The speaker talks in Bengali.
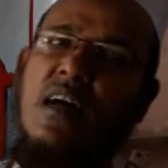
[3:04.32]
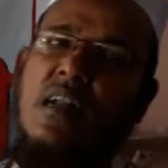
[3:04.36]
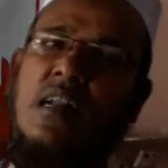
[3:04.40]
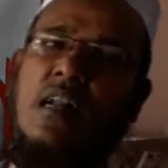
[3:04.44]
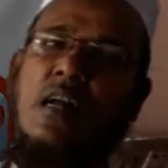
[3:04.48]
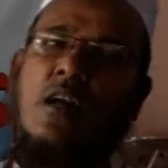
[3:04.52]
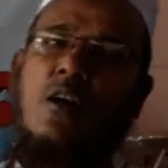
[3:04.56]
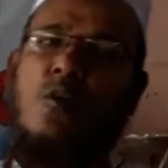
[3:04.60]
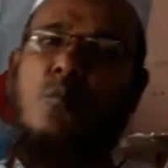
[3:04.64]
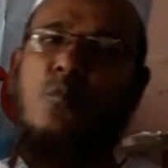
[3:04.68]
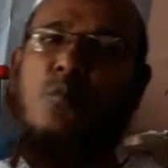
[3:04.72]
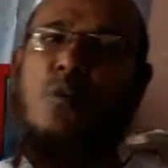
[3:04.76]

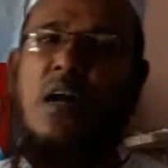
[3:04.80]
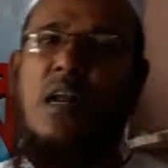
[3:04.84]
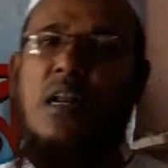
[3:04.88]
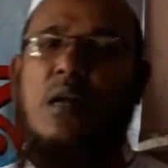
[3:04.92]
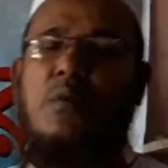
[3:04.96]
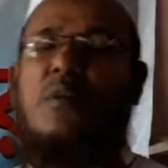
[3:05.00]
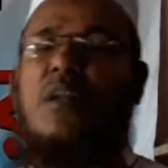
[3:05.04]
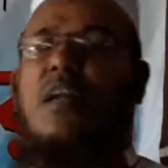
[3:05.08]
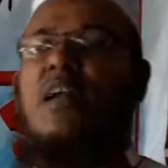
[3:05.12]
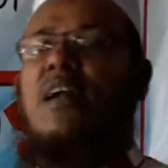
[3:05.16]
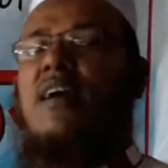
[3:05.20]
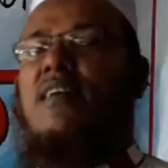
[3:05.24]
আল্লাহ রবুল
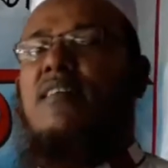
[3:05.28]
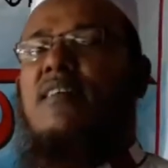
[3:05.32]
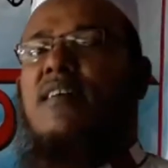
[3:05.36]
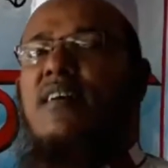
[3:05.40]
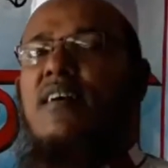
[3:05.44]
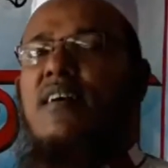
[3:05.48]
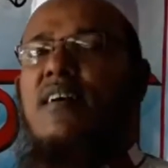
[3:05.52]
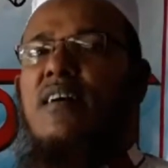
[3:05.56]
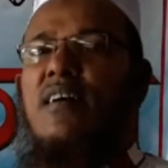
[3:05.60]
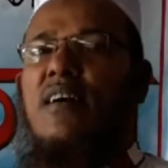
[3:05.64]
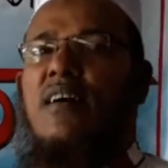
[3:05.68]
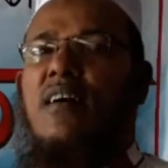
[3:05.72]
আলমিনের
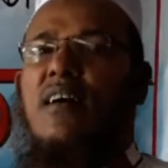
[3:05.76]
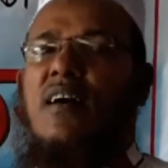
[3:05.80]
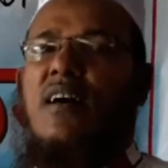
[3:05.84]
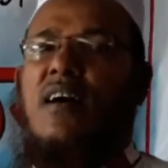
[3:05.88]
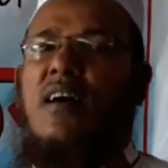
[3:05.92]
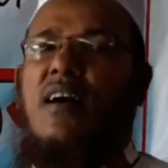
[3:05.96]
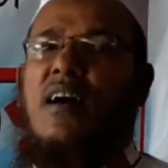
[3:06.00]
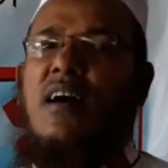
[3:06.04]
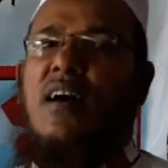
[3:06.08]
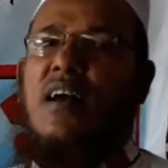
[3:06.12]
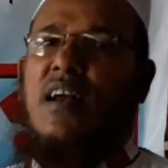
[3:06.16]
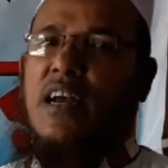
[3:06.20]
কাছে
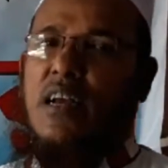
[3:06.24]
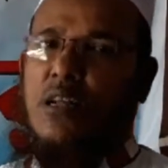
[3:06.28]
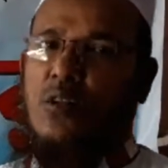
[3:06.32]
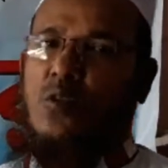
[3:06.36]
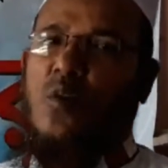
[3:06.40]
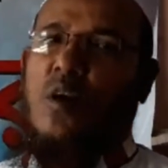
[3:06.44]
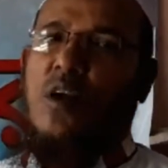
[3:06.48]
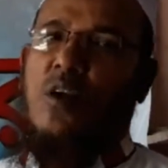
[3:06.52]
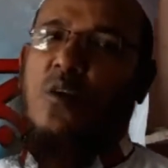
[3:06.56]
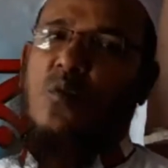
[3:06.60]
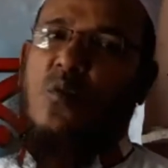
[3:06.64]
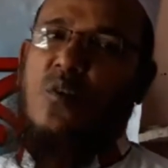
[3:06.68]
এই
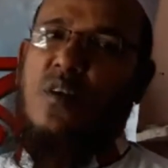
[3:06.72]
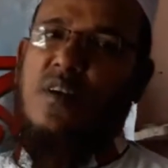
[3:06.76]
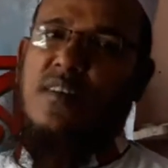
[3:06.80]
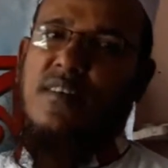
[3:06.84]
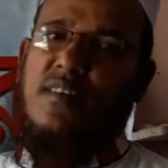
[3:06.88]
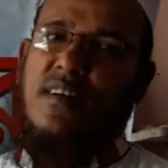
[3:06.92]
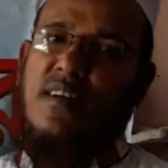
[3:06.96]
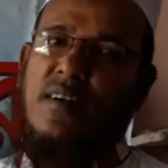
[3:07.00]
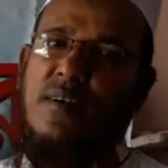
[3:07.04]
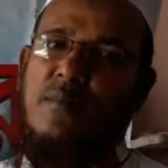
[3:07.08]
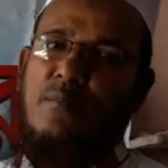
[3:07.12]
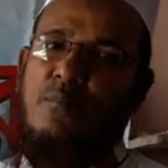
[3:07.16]
দোয়াই করি
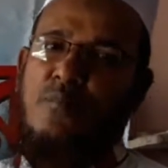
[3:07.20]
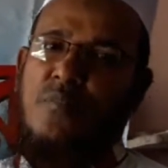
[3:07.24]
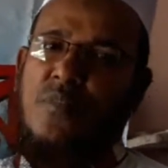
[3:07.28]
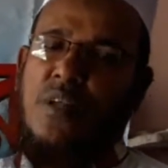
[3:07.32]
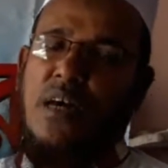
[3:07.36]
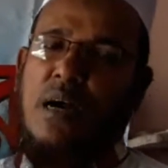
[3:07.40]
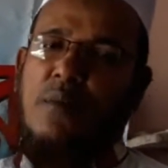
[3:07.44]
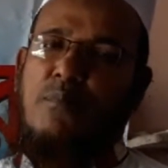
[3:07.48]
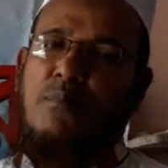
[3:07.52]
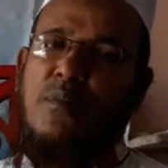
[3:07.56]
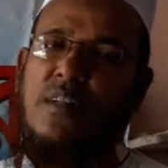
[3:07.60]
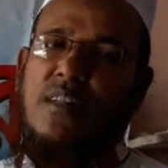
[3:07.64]
যে
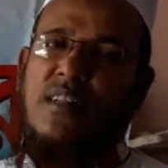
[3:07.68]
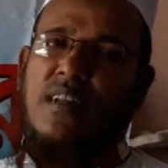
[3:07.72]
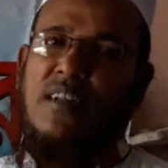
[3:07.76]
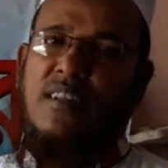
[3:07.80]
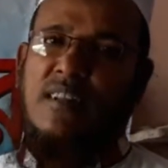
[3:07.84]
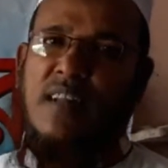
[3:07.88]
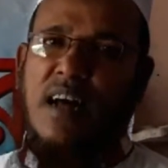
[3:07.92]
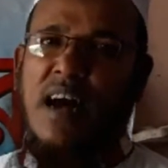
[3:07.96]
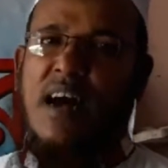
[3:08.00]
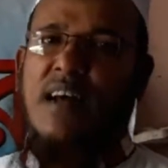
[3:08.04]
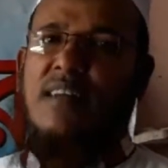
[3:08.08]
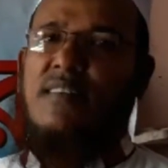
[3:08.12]
আপনাদের
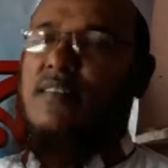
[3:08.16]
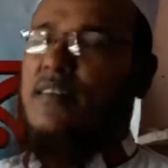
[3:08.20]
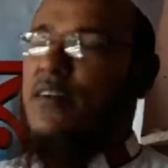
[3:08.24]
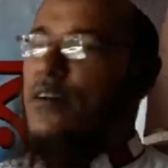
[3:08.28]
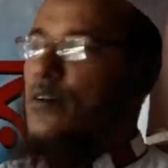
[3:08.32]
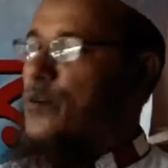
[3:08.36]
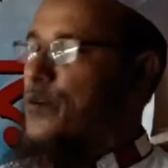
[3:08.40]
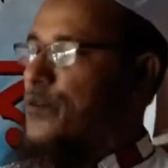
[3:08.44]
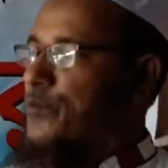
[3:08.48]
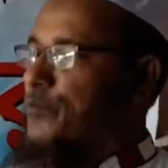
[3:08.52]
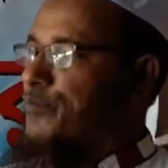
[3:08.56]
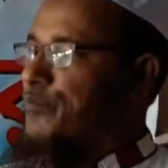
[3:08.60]
দান
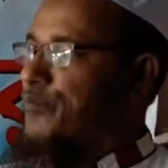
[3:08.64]
যেন